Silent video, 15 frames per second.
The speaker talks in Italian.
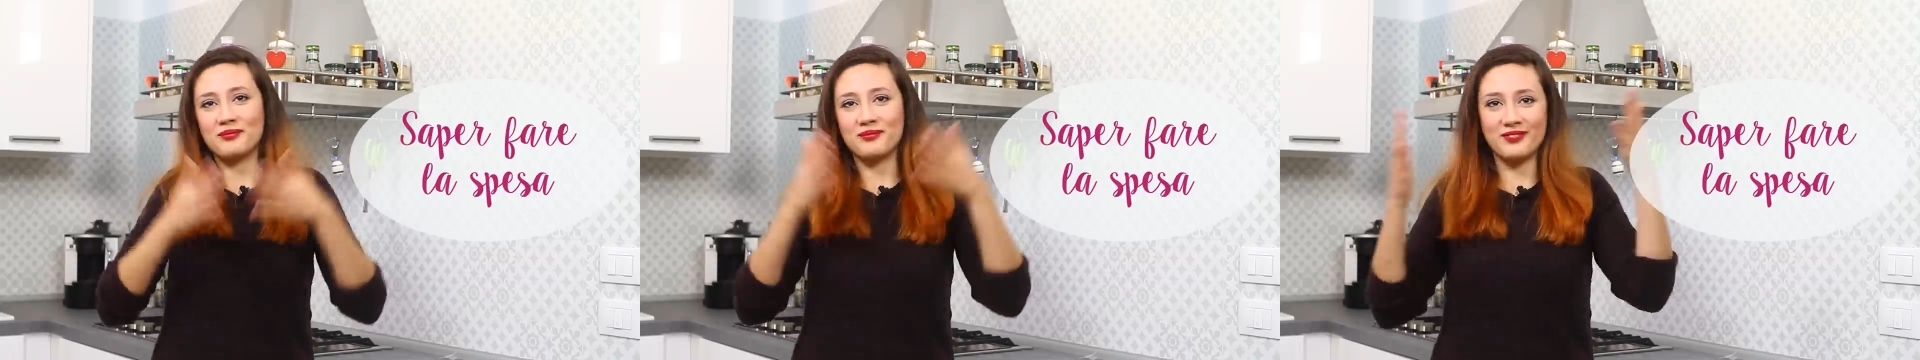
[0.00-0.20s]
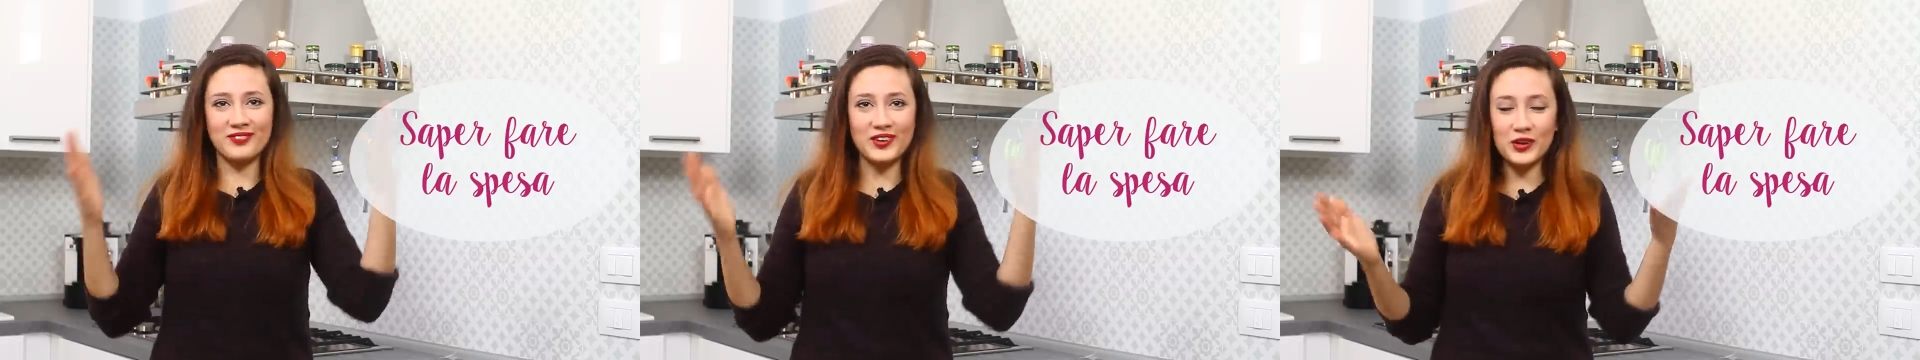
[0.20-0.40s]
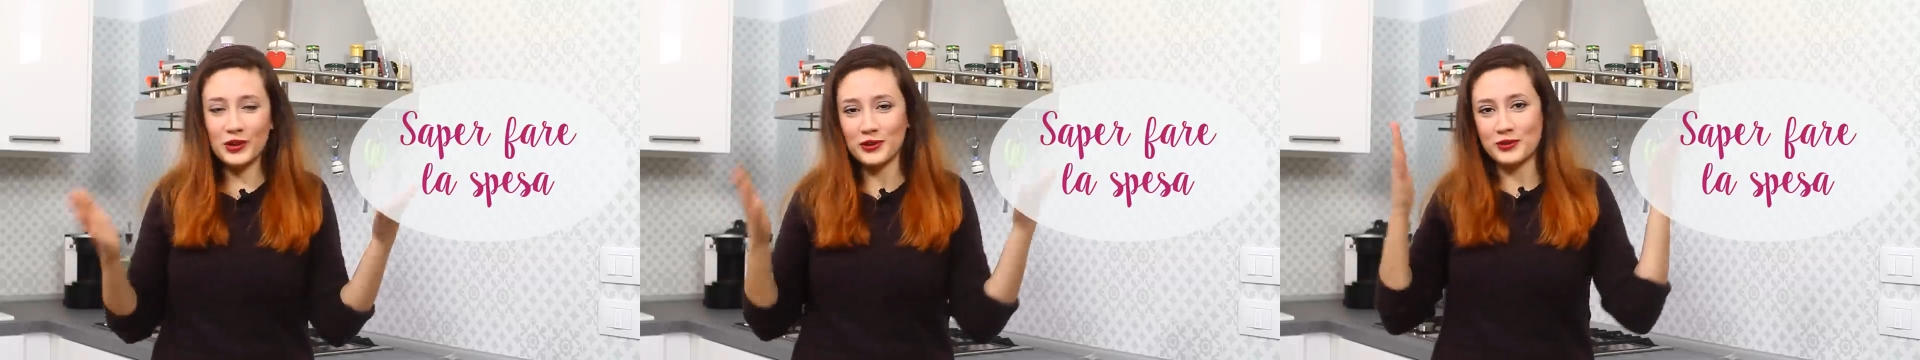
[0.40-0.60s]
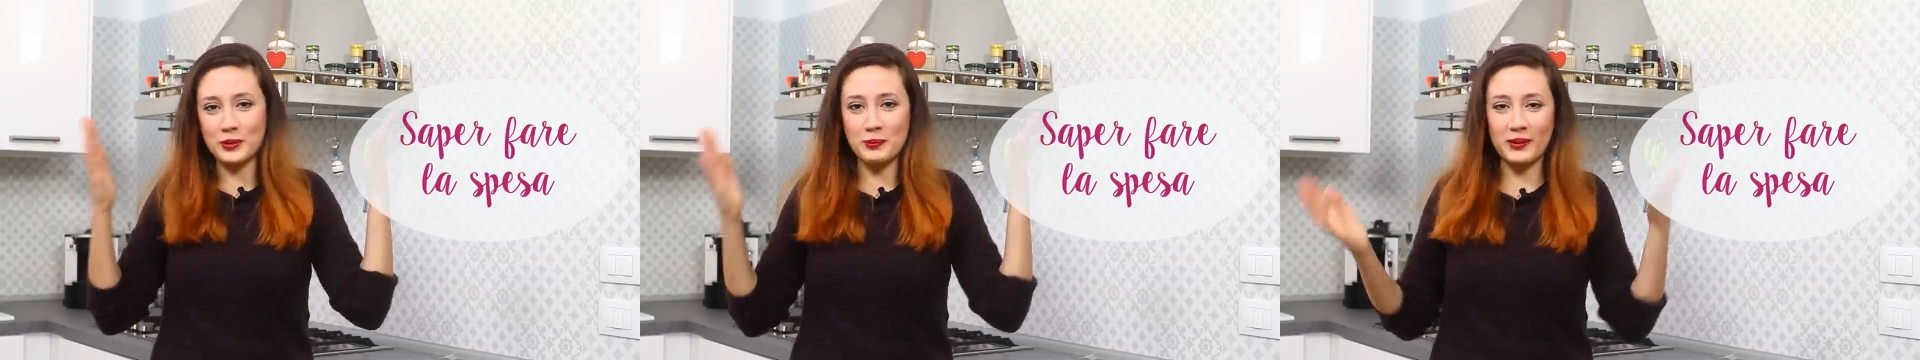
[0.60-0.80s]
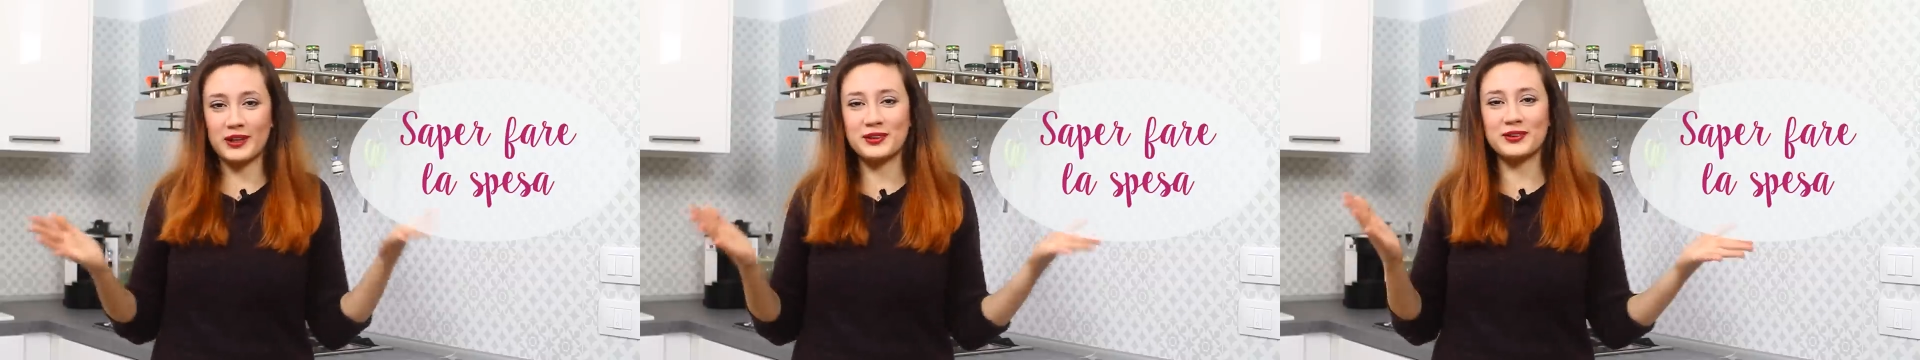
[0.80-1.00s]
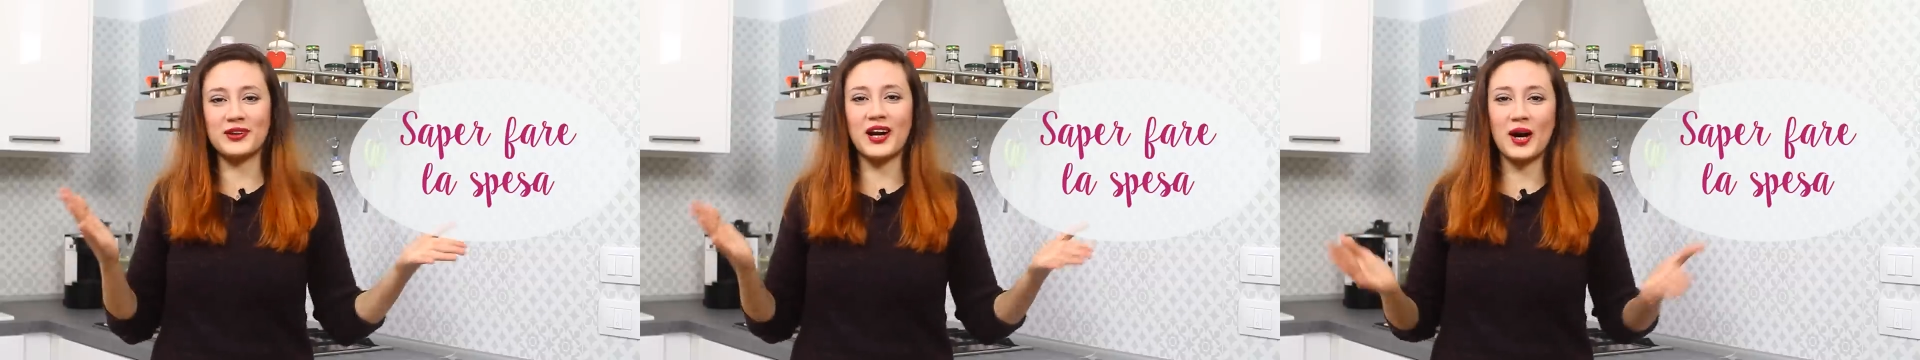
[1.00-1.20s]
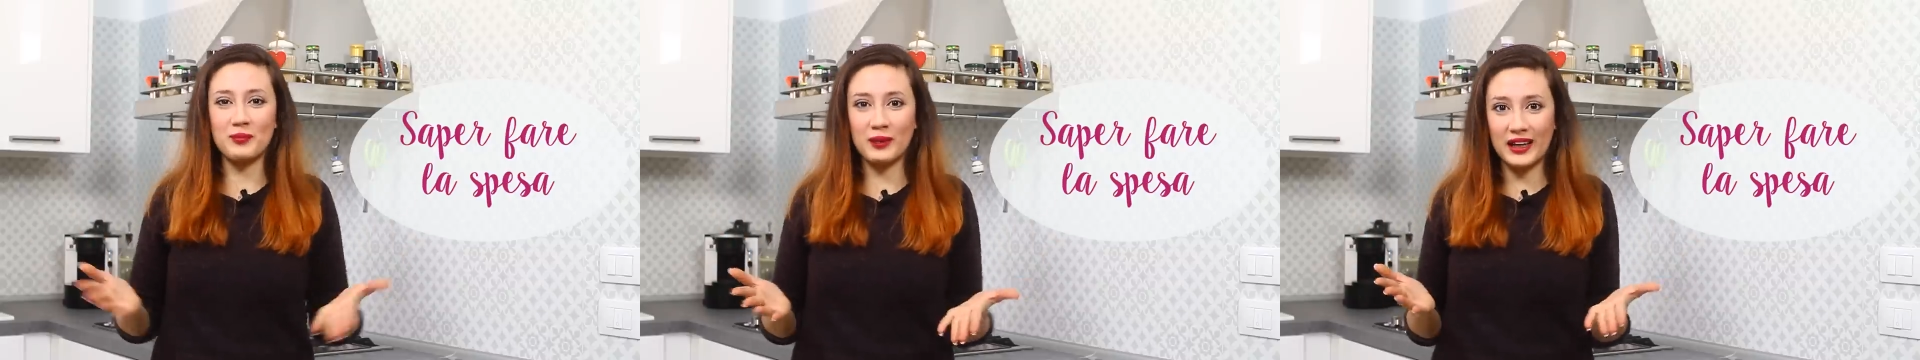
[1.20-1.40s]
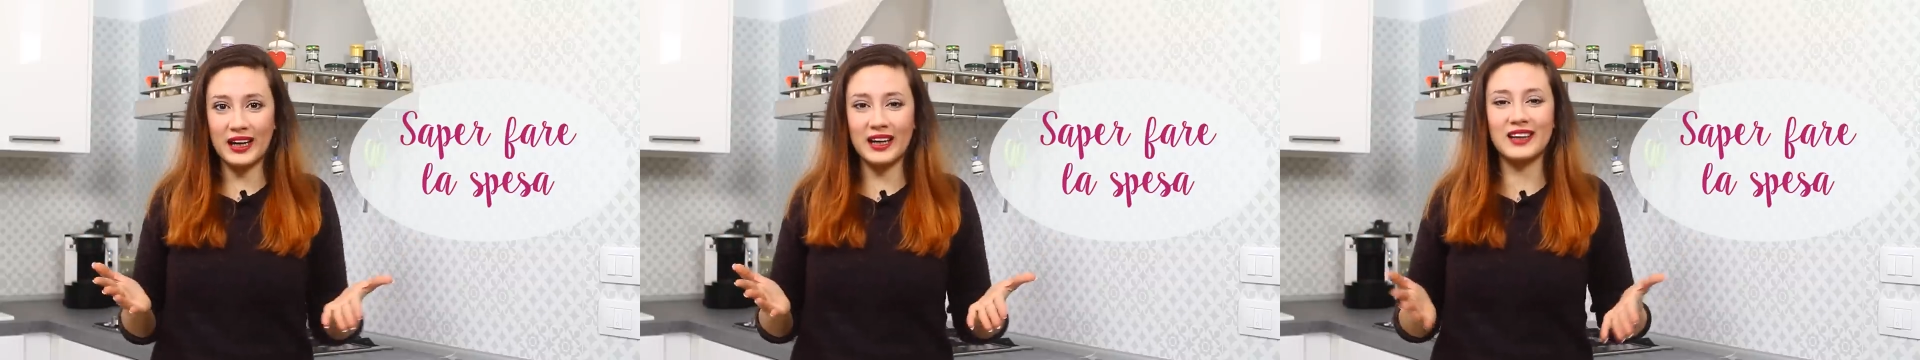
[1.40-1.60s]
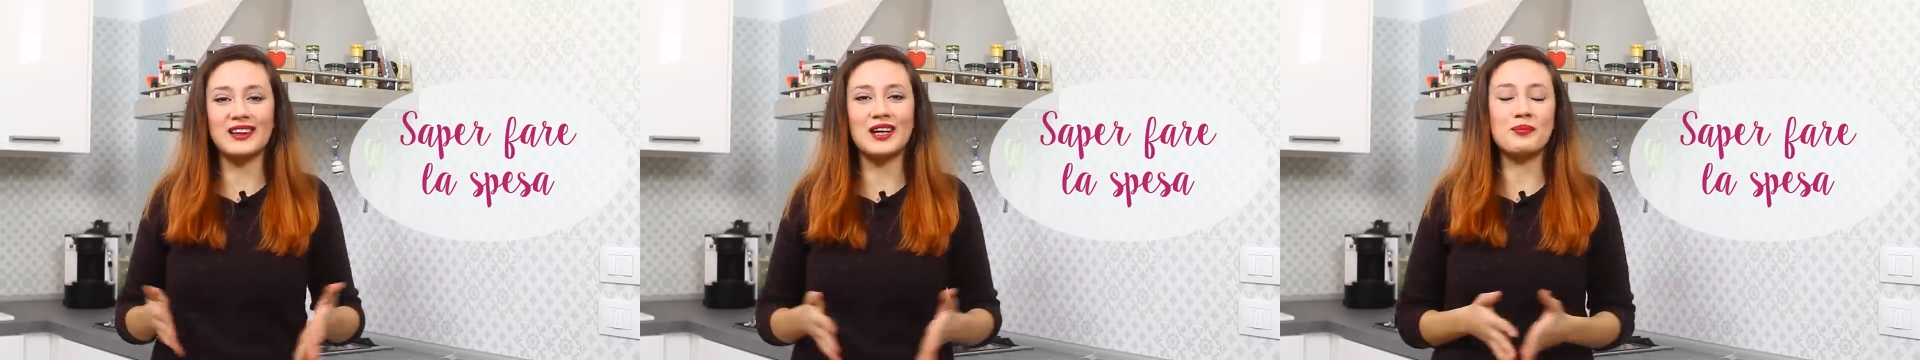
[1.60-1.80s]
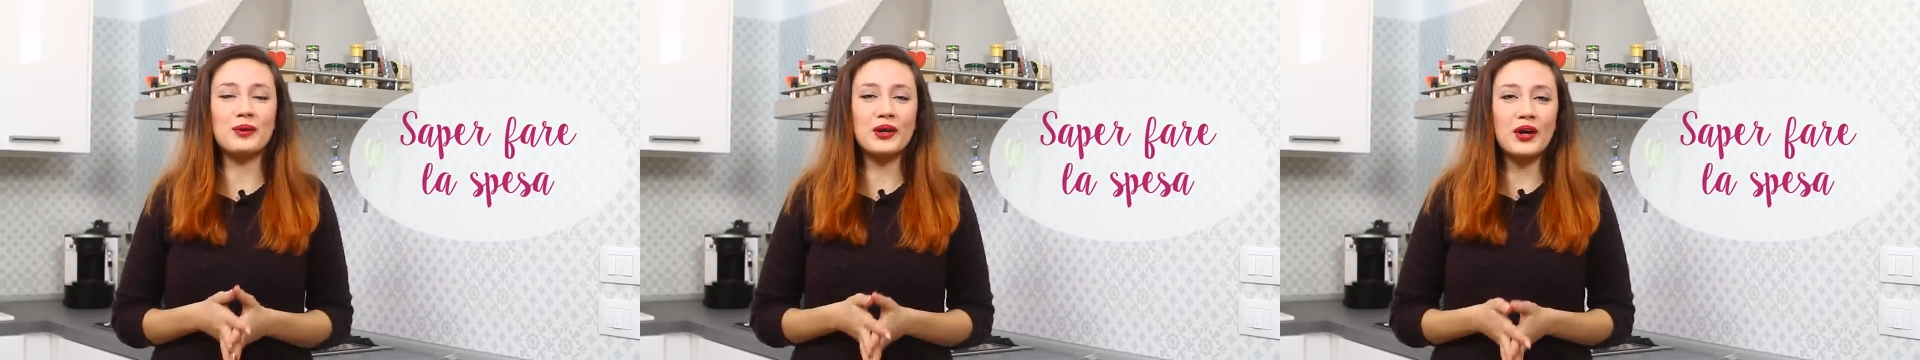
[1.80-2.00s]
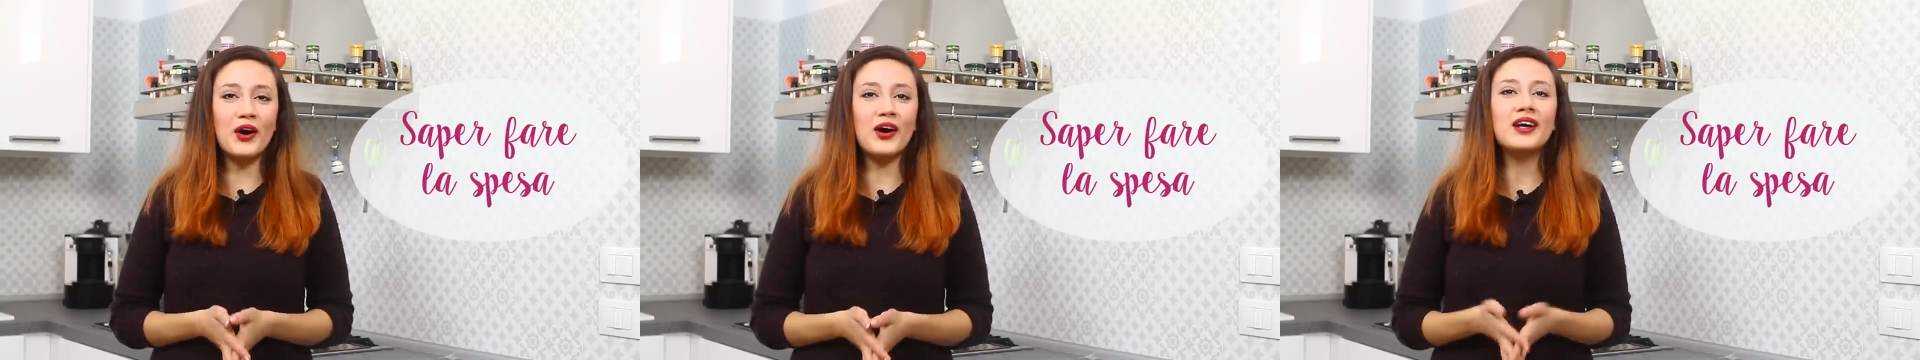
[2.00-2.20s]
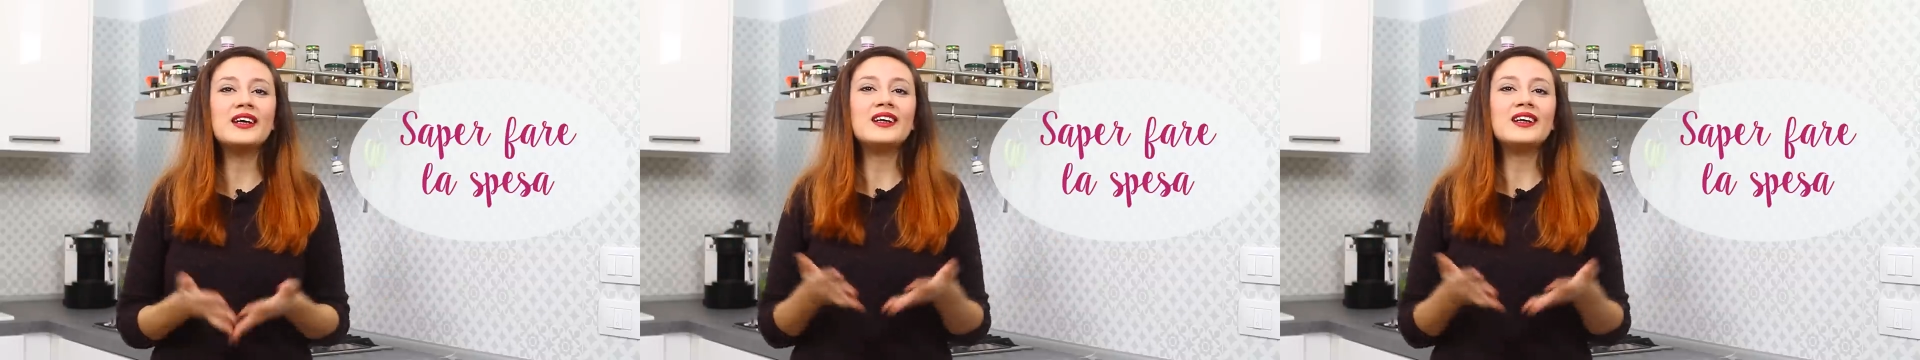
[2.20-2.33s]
Mm, ho scoperto l'acqua calda, però